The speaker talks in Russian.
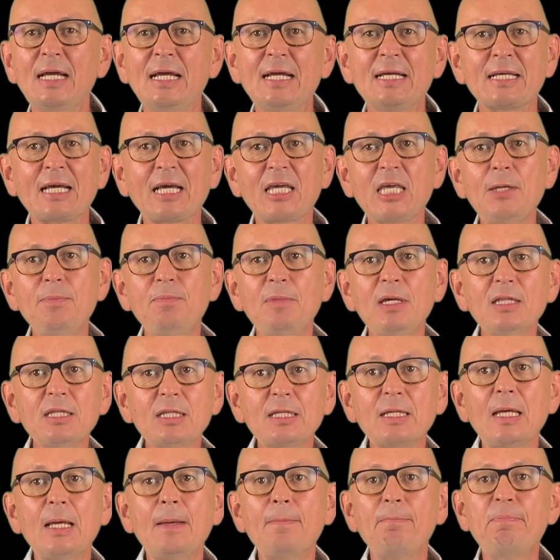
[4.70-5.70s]
Какие
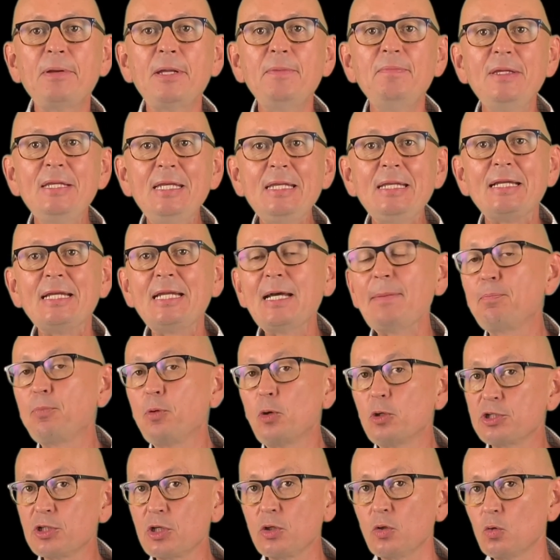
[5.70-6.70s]
методы применить для
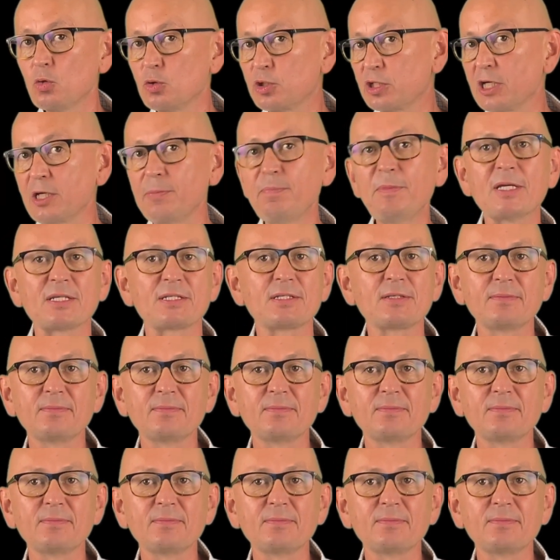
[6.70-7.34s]
поиска узких мест?